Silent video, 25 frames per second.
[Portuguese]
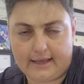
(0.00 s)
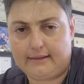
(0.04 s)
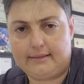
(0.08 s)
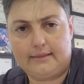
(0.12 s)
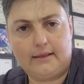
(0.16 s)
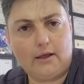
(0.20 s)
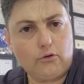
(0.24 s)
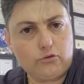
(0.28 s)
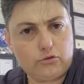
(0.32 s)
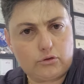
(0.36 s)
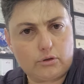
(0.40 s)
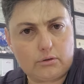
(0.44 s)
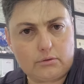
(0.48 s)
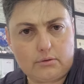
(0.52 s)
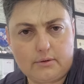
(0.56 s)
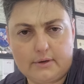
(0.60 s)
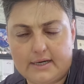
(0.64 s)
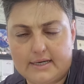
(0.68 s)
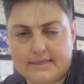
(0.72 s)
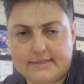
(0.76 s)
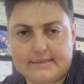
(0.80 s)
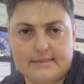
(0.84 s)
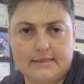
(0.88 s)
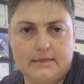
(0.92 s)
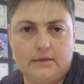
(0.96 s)
Não trocou a
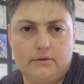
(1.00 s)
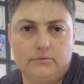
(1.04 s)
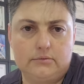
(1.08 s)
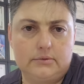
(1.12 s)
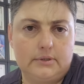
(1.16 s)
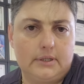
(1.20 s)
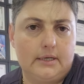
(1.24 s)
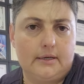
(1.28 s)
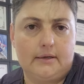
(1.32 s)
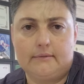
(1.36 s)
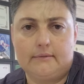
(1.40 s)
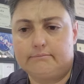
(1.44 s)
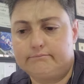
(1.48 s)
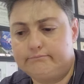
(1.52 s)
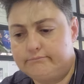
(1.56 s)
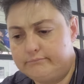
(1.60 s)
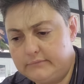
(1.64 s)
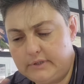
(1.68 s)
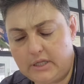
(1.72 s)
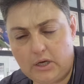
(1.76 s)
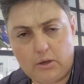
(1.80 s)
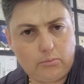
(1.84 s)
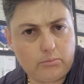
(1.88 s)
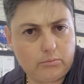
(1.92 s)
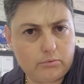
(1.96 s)
ração,
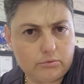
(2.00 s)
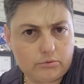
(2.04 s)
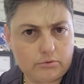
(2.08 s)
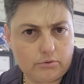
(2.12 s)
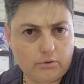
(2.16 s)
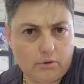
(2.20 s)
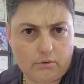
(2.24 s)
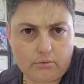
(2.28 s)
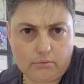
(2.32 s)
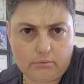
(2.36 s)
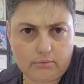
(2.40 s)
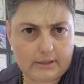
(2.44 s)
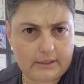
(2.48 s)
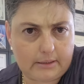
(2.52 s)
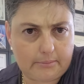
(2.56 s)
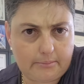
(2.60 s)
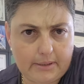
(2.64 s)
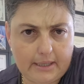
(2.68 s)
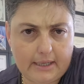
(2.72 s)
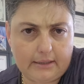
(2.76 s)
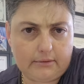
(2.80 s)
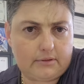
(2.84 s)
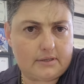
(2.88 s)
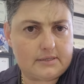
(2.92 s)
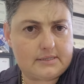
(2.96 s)
não mudou o
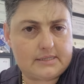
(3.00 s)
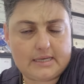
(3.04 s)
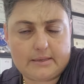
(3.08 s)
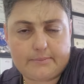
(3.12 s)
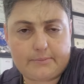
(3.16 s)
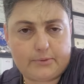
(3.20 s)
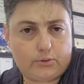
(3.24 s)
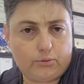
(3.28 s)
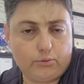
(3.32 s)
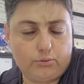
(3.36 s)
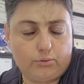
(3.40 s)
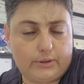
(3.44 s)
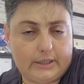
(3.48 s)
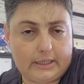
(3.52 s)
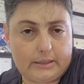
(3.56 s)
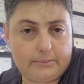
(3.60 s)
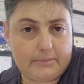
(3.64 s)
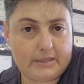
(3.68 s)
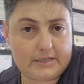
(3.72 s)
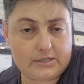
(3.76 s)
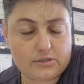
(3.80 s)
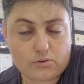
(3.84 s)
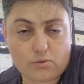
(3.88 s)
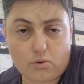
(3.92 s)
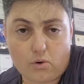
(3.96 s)
alimento, é sempre tudo que ele
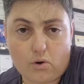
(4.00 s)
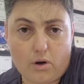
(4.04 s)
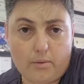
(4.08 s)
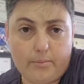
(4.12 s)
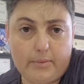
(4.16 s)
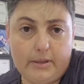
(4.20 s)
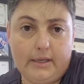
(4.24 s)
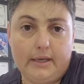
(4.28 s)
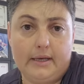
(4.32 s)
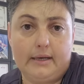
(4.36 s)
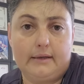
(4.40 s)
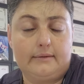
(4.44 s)
mais come,